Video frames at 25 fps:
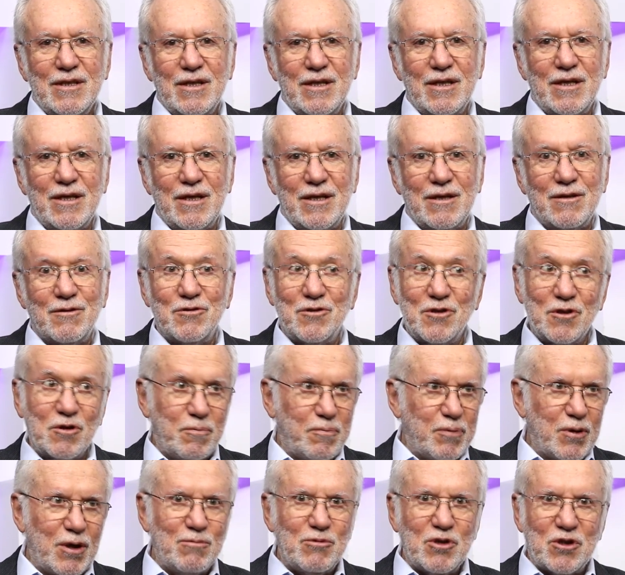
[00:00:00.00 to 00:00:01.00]
É, eu digo
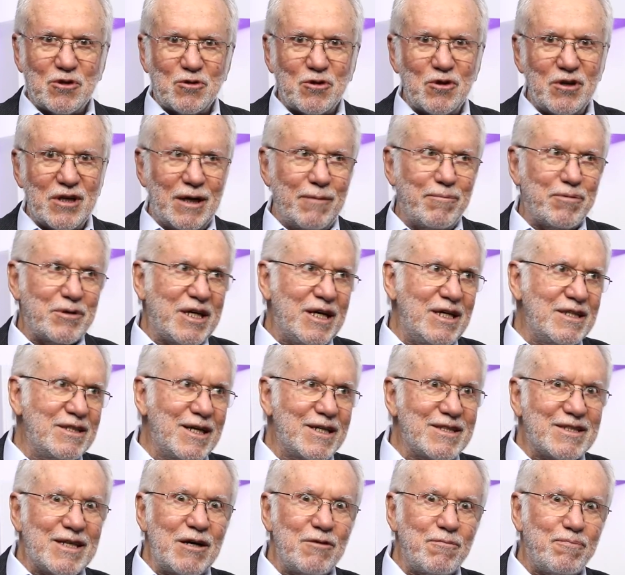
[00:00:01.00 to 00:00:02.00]
promissora porque
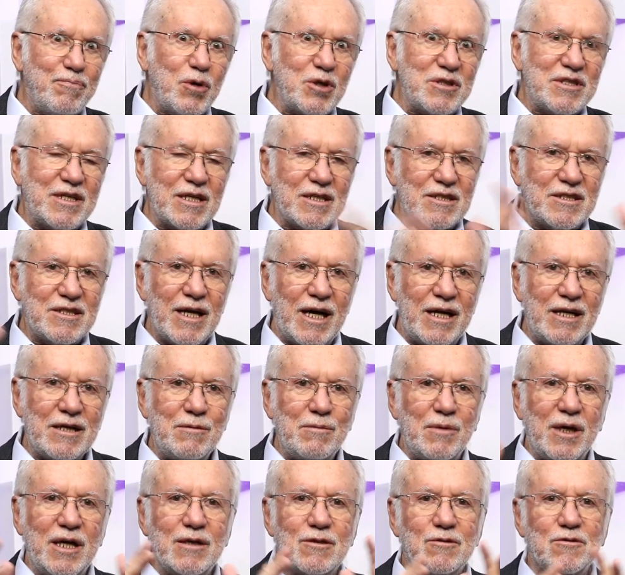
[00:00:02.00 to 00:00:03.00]
ainda tem um potencial
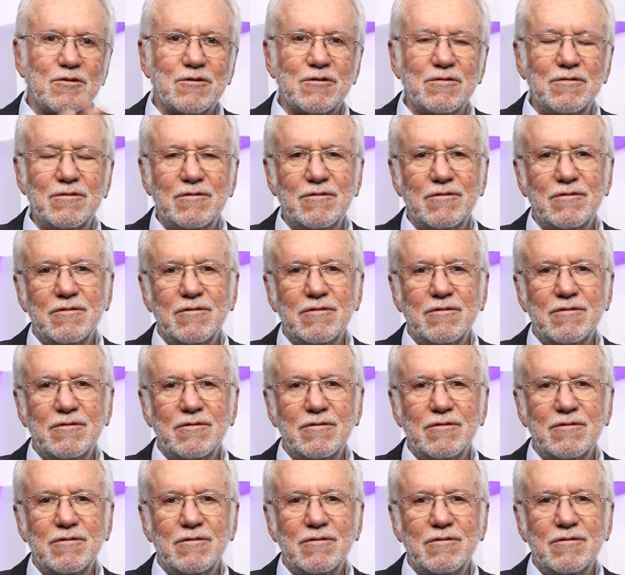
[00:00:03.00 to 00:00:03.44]
imenso.